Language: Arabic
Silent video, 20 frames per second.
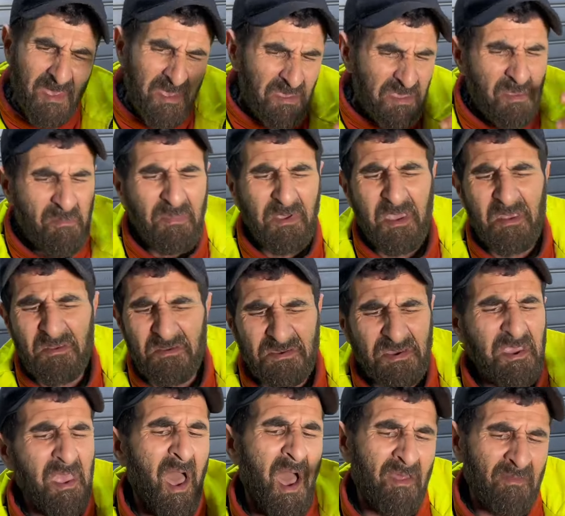يمكن
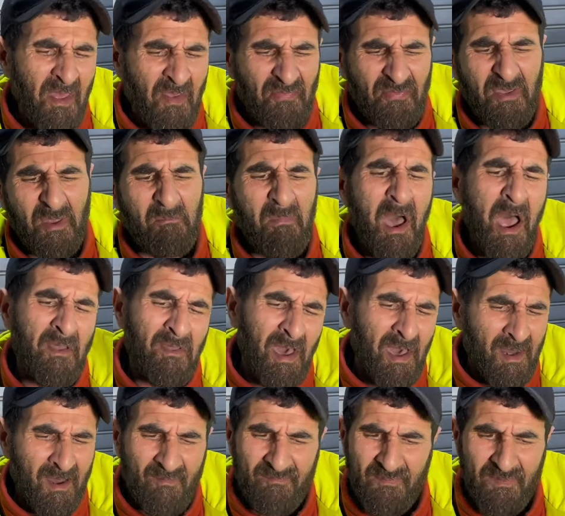شي عناصر ما
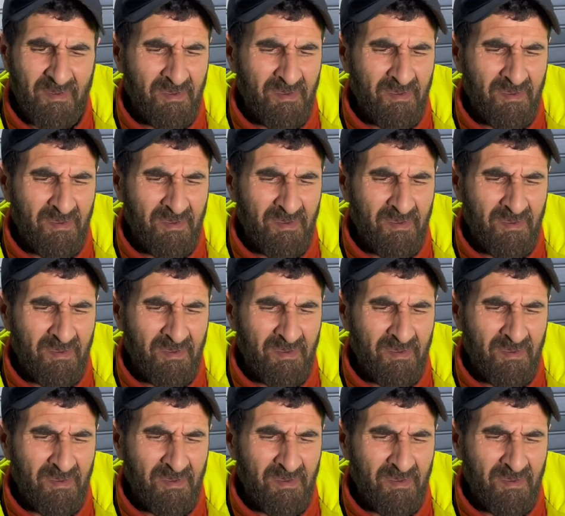نعرف